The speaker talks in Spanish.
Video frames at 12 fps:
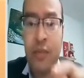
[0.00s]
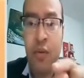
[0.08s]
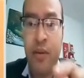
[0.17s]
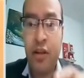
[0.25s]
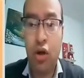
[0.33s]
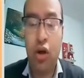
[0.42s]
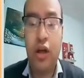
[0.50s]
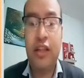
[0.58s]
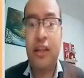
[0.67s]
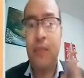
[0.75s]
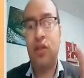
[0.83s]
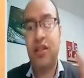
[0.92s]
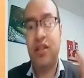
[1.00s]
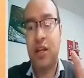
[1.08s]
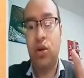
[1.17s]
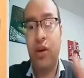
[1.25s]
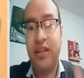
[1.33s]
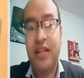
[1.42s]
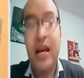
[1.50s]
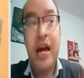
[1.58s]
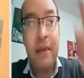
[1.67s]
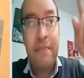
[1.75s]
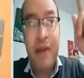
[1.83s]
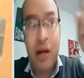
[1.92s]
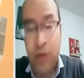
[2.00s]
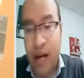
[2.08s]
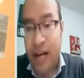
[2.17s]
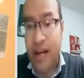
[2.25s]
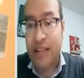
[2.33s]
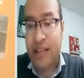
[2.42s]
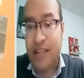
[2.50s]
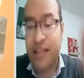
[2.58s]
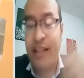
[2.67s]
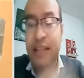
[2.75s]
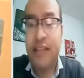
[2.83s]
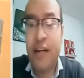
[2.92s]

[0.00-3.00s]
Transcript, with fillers: en este momento lo que estamos haciendo es enviarle una carta al